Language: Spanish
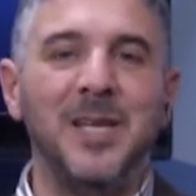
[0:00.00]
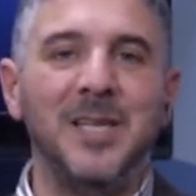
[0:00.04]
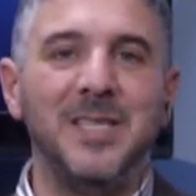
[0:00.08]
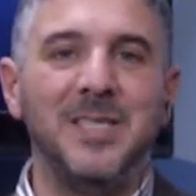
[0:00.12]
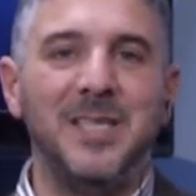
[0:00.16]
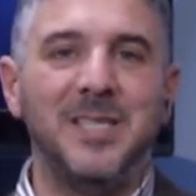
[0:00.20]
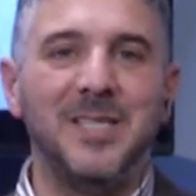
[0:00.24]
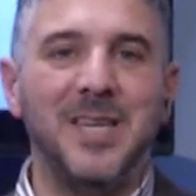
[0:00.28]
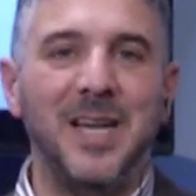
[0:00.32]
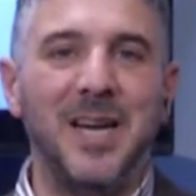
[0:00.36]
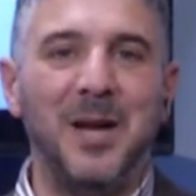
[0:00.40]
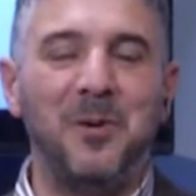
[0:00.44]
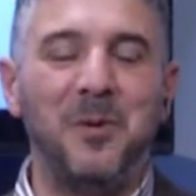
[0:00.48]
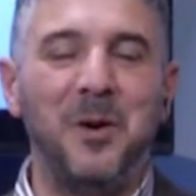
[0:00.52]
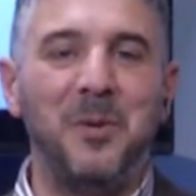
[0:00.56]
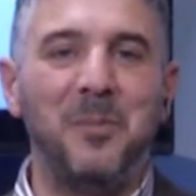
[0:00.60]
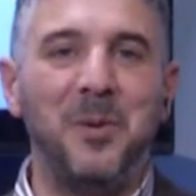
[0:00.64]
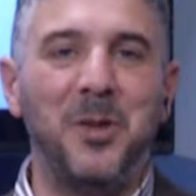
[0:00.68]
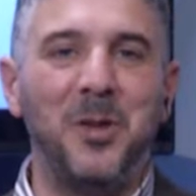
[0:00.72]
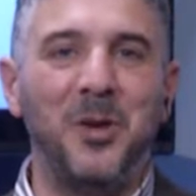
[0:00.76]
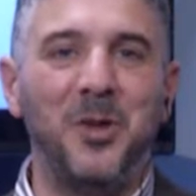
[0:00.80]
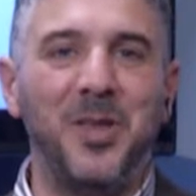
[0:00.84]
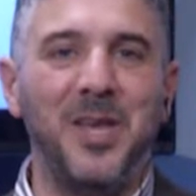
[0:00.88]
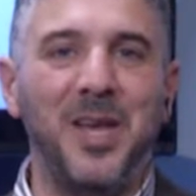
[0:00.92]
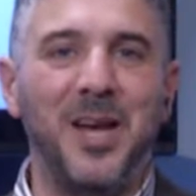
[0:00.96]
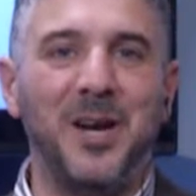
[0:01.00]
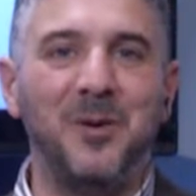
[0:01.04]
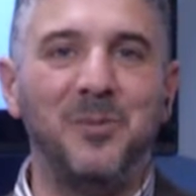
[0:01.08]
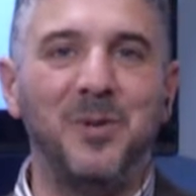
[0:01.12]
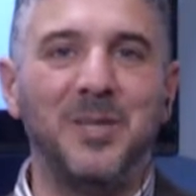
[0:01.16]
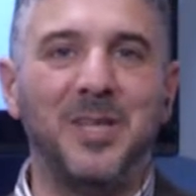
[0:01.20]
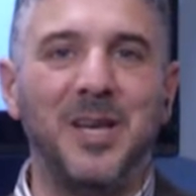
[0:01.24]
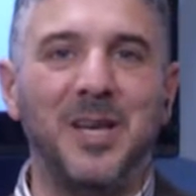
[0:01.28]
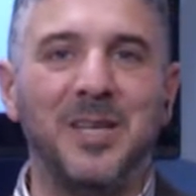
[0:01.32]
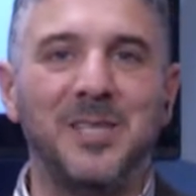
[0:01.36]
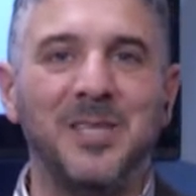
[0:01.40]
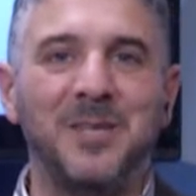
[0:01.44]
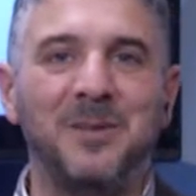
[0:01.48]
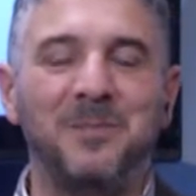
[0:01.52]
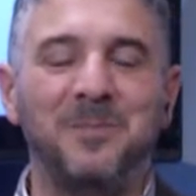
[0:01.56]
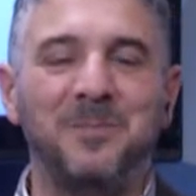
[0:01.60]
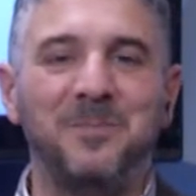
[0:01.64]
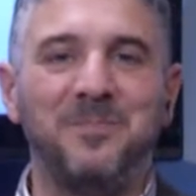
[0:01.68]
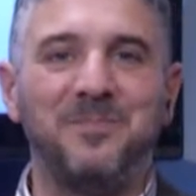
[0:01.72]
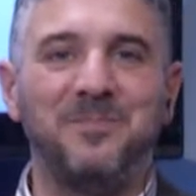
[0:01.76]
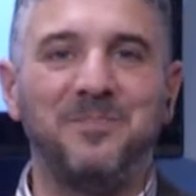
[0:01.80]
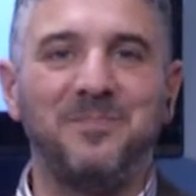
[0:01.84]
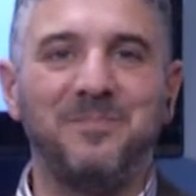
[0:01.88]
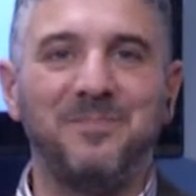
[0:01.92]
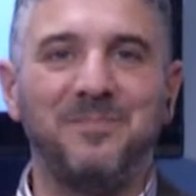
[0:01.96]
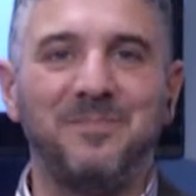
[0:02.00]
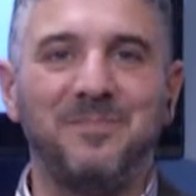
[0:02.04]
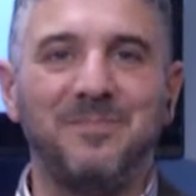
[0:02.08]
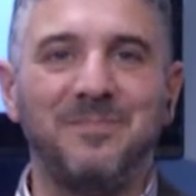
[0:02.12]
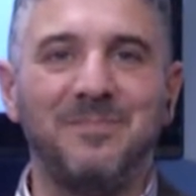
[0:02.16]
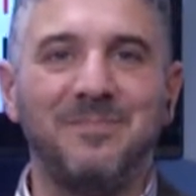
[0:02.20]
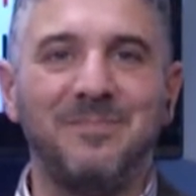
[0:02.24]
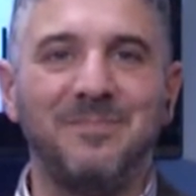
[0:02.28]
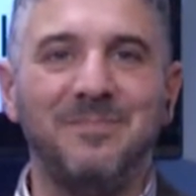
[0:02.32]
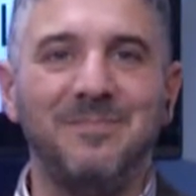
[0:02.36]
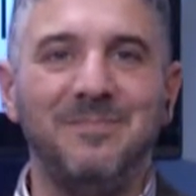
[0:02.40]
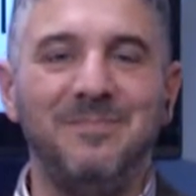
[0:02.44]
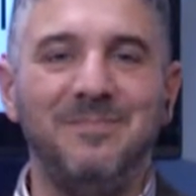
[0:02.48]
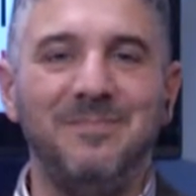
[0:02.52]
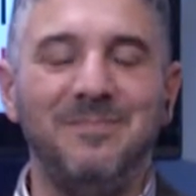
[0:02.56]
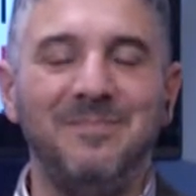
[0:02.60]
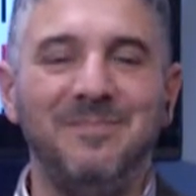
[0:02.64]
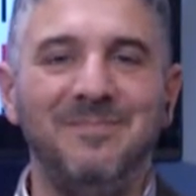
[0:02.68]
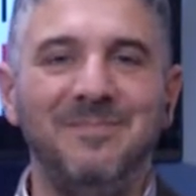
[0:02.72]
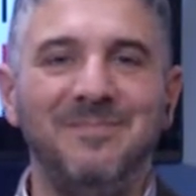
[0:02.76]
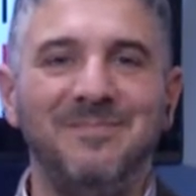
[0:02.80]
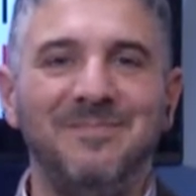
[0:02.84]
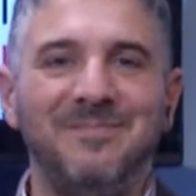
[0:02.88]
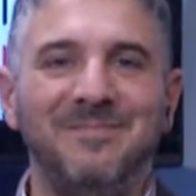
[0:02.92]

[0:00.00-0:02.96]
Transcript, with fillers: Gisela, buen mediodía, ¿cómo estás? ¿Qué tal?